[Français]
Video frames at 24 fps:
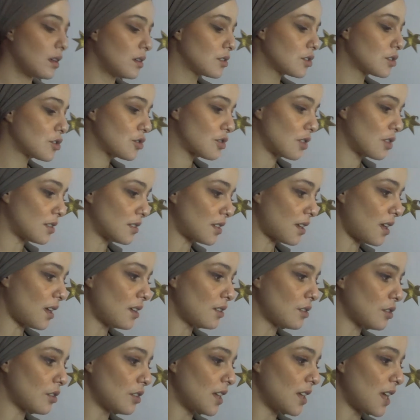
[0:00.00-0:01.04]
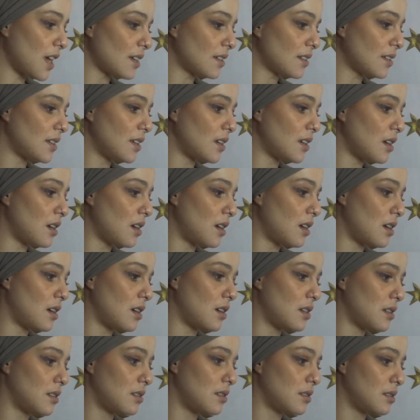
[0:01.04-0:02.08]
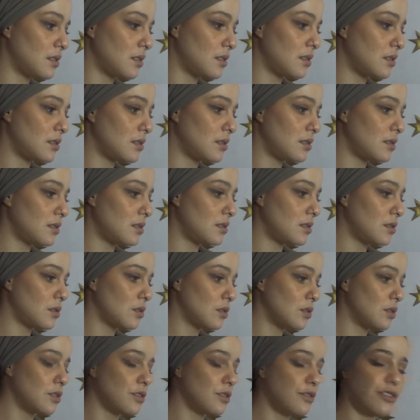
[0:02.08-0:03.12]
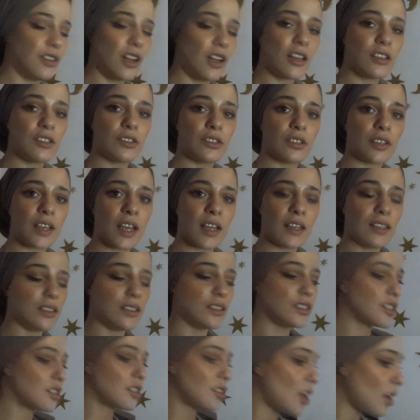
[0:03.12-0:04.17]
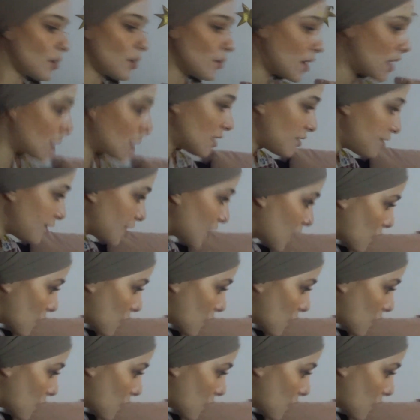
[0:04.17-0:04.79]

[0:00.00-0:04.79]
Je suis en train de regarder euh, le vlog de Kylie Jenner, mais elle l'a fait il y